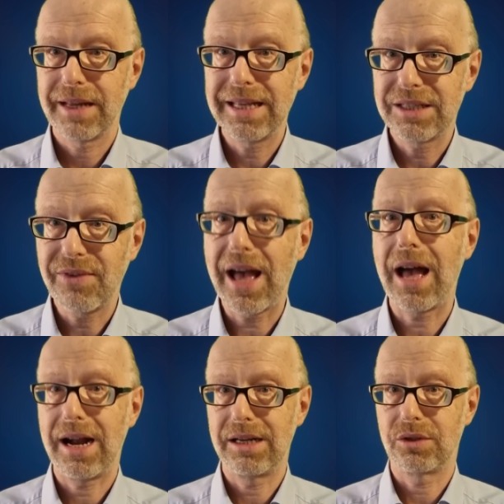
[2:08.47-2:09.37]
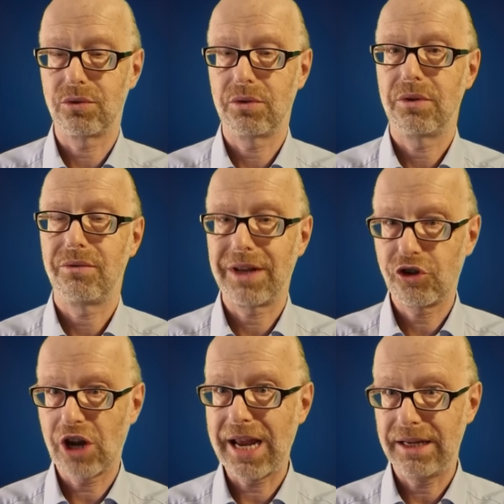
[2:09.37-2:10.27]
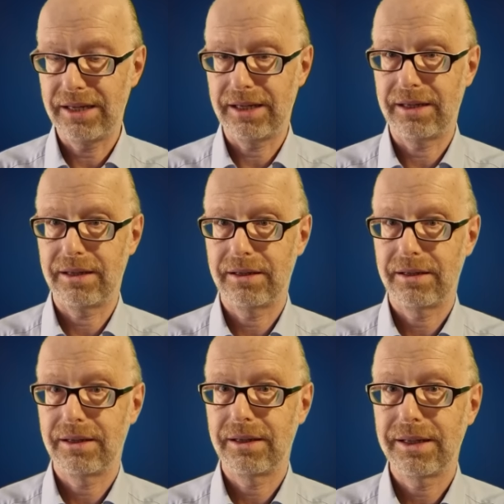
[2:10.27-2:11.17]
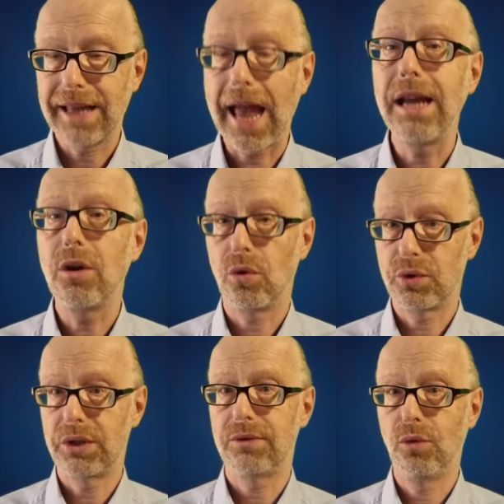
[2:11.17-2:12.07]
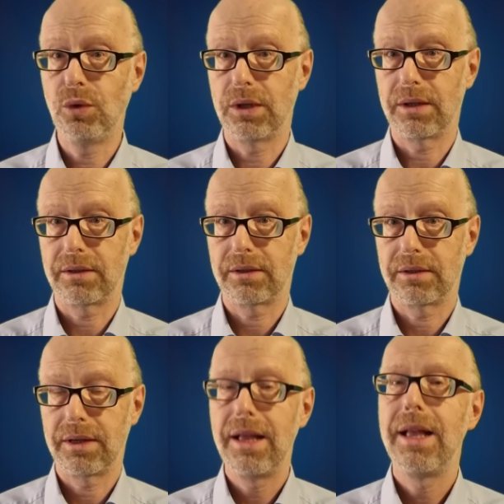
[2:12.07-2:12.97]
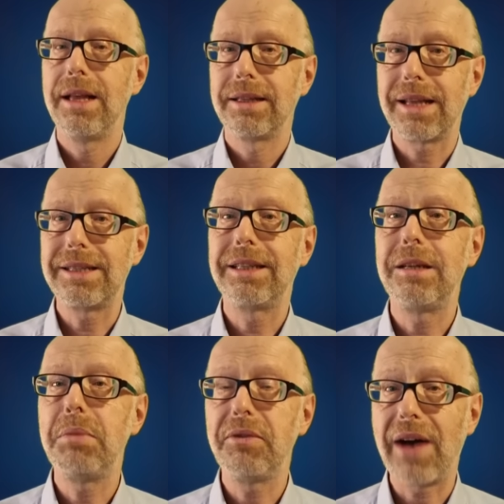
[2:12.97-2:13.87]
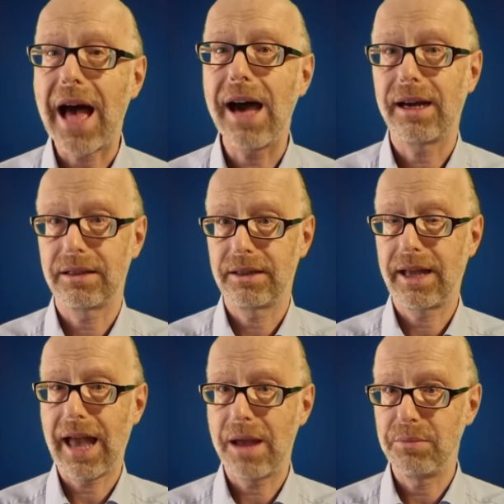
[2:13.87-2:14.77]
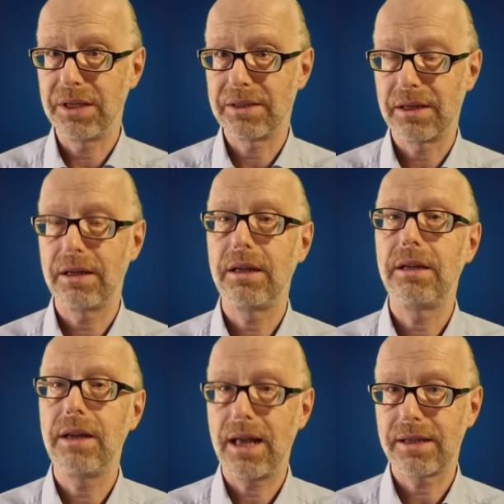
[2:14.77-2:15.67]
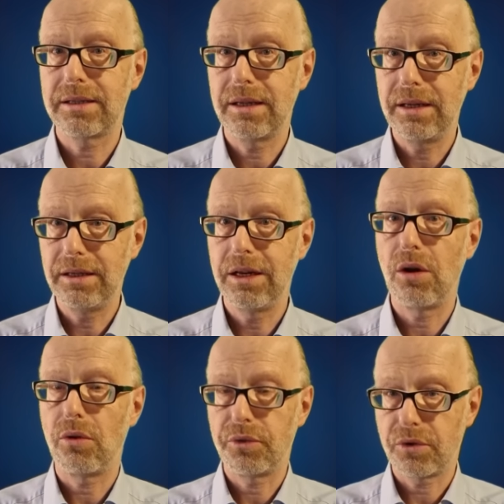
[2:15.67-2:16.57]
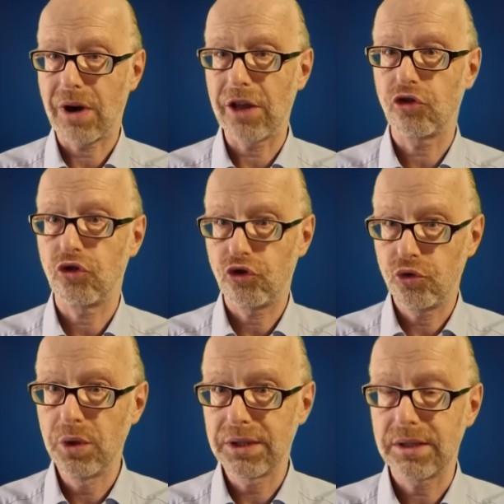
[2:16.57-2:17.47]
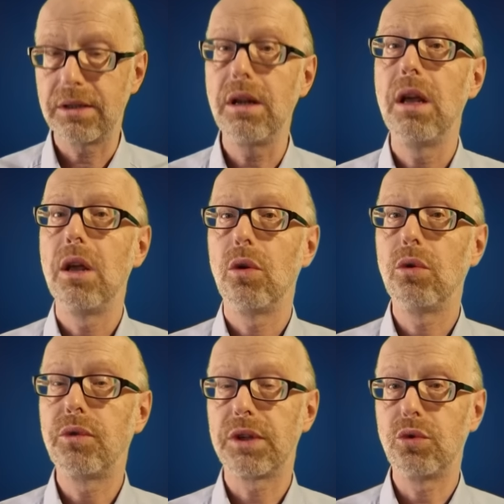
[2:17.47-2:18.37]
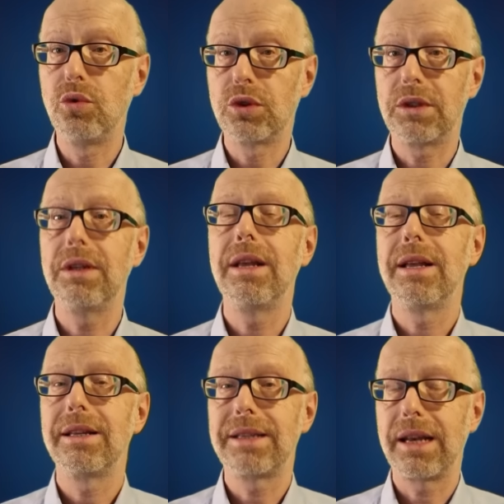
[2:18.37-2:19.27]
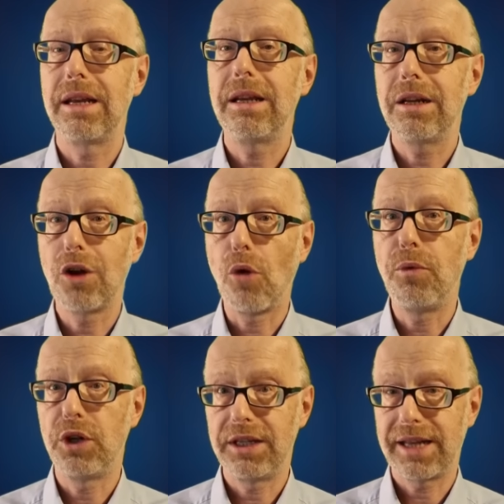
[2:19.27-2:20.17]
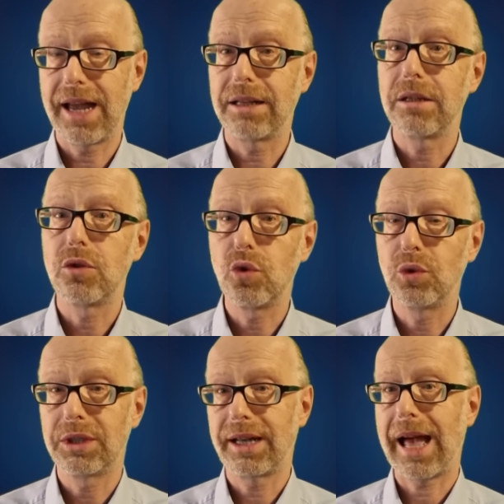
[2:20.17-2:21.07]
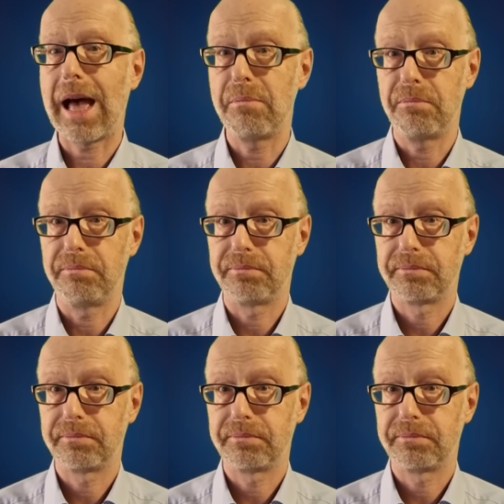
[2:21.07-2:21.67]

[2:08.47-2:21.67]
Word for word: Es war also wahrscheinlich kein großes Wunder, dass sich die Bewahrer der Geheimnisse in erster Linie auf Grush stürzten und versuchten, seine Glaubwürdigkeit zu untergraben.